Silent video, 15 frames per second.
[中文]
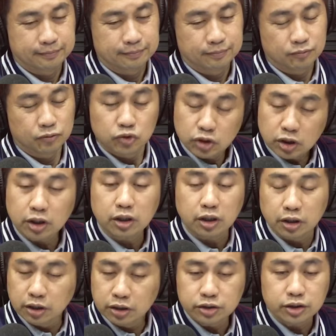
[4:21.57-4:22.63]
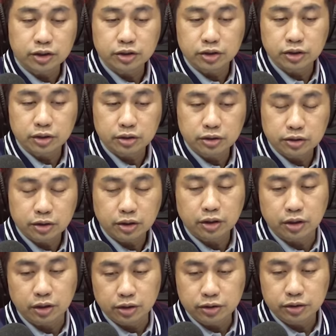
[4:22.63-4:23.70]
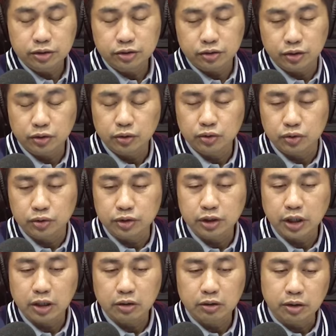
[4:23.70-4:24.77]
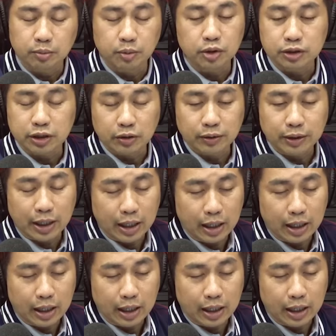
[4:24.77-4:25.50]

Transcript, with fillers: 就是、这个可能性是，这个可能性绝对存在咯。你没有结婚啊？